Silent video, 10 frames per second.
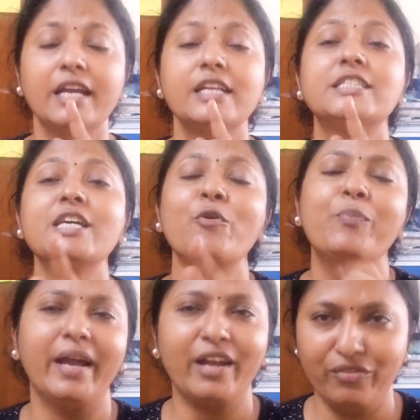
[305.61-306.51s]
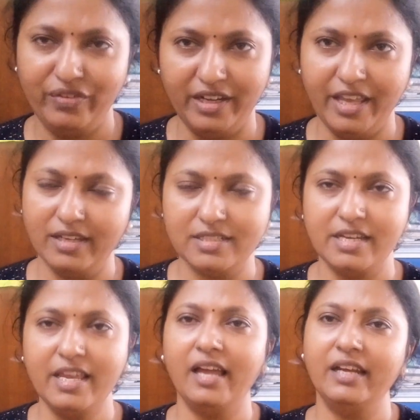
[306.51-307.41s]
ரிசர்வ் பேங்க் ஆஃப் இந்தியா
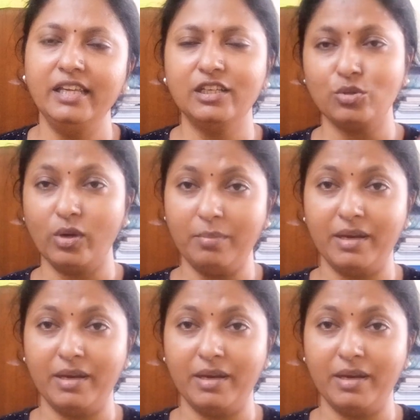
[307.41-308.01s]
சரியா நீங்கள் சொல்கிற